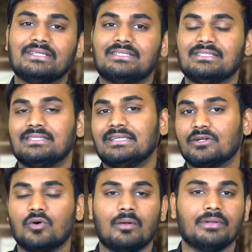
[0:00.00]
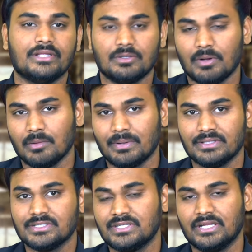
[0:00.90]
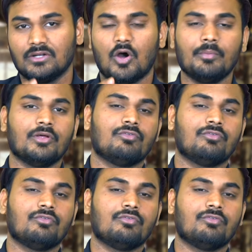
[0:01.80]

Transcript: த்ரீ சிசி ஈஸி இருக்கும் அப்படின்னு எதிர்பார்க்கப்படுது ஸோ நீங்கள் டாமினால்